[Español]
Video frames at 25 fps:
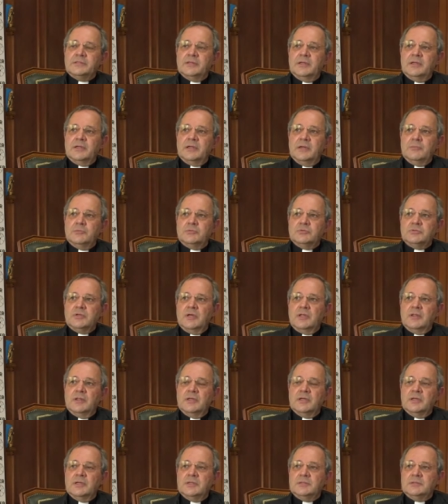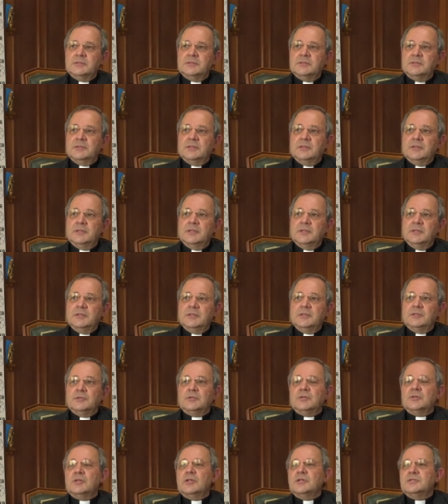ser abusadas
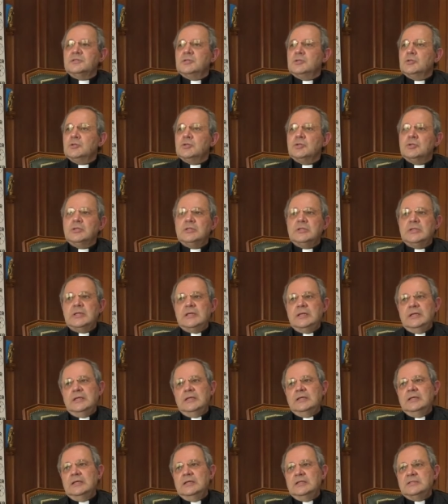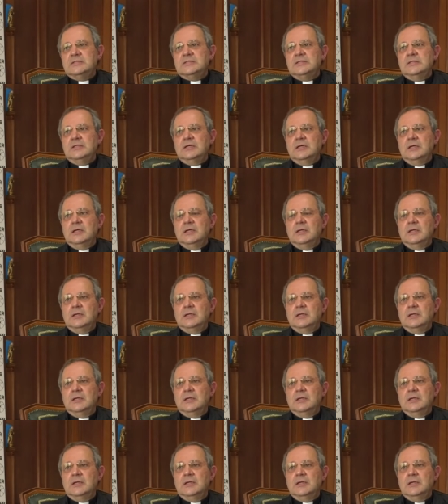dentro del seno de la Iglesia.